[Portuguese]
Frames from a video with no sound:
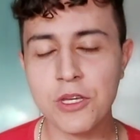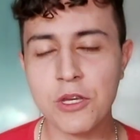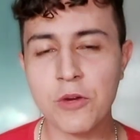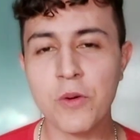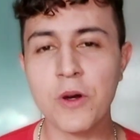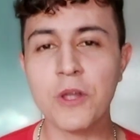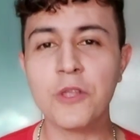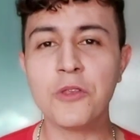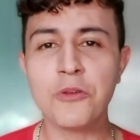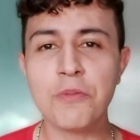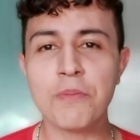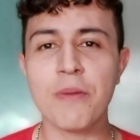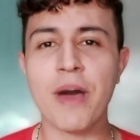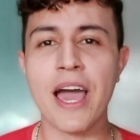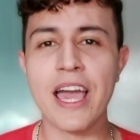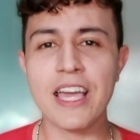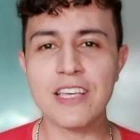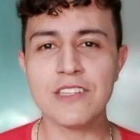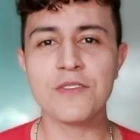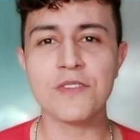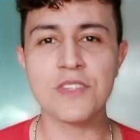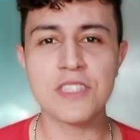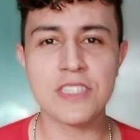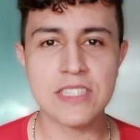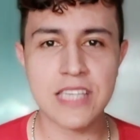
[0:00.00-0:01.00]
E quanto
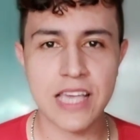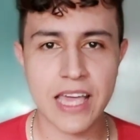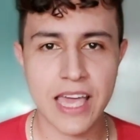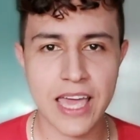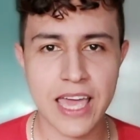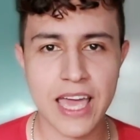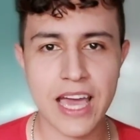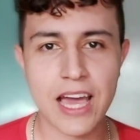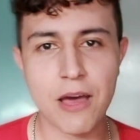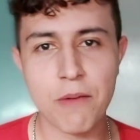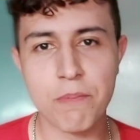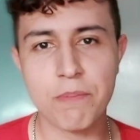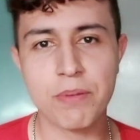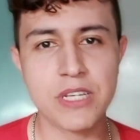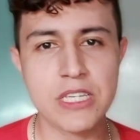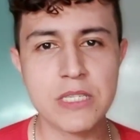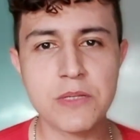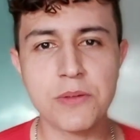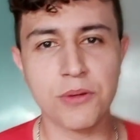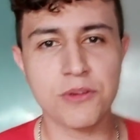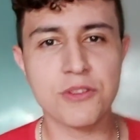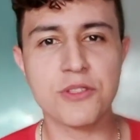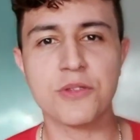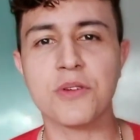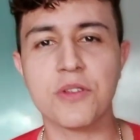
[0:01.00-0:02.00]
mais você erra,
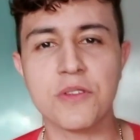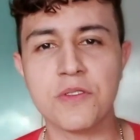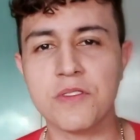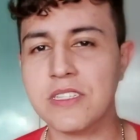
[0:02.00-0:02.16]
principalmente quando